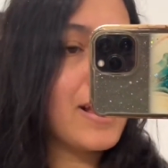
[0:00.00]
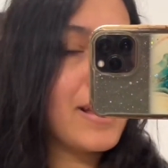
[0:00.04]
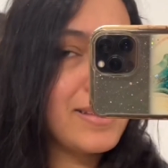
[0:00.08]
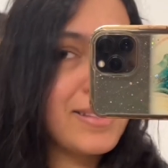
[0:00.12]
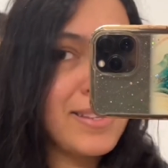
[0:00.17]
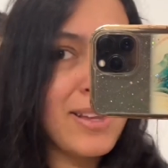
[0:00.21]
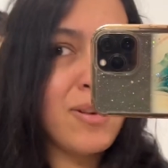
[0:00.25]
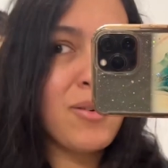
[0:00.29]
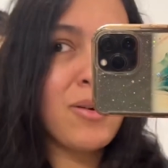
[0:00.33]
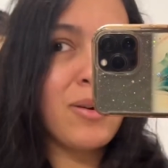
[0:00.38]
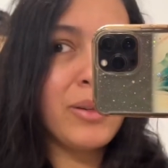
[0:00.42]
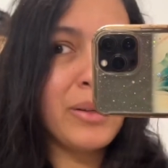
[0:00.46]
Esse
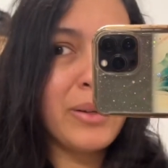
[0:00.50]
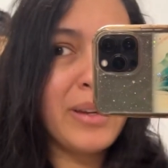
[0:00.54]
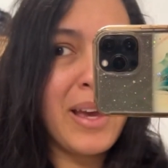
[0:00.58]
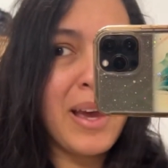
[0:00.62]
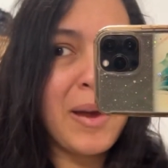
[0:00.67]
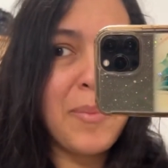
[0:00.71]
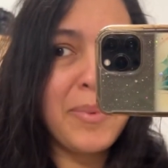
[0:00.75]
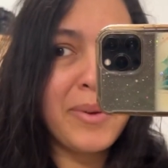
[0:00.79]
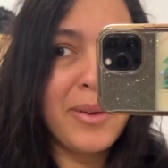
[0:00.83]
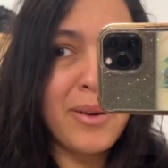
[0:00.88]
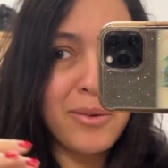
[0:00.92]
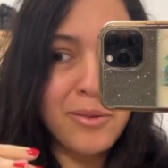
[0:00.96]
aí eu
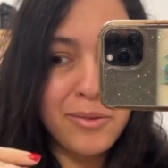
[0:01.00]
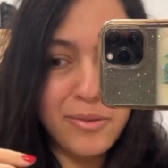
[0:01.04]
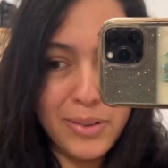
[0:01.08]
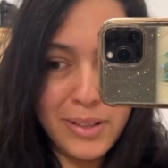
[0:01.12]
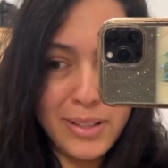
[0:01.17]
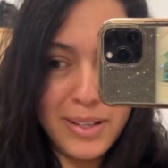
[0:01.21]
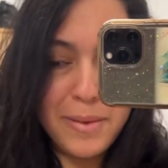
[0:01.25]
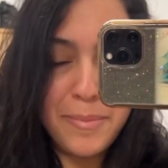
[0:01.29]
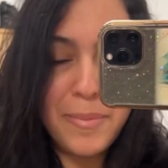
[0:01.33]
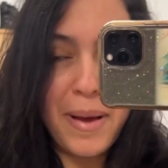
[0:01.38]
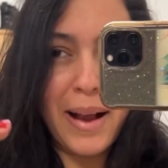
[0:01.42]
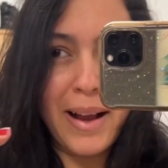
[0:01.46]
coloquei porque eu fui
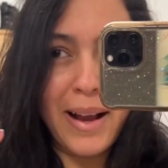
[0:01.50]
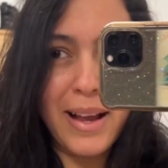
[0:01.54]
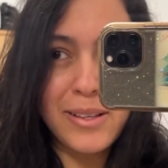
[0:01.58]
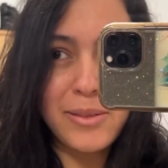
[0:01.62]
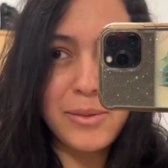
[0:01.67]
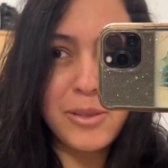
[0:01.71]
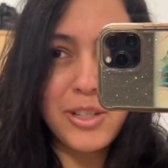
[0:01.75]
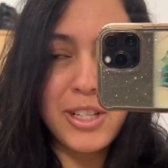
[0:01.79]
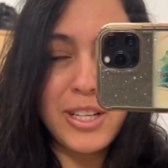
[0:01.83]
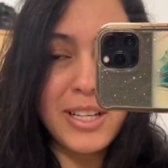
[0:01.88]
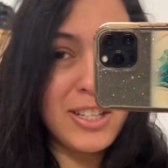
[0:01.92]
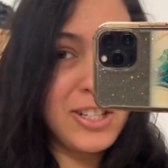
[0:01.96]
limpar a casa um
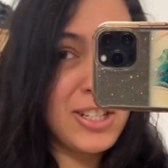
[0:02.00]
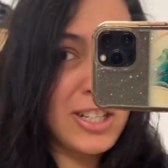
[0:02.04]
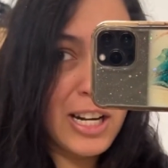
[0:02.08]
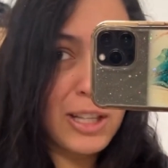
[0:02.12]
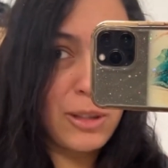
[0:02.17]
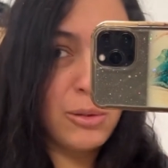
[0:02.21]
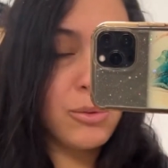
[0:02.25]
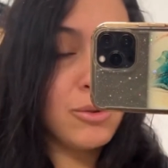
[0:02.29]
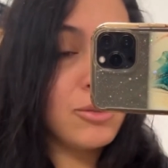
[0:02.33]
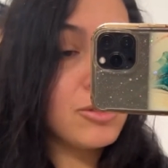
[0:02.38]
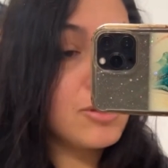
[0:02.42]
dia e tirei tudo o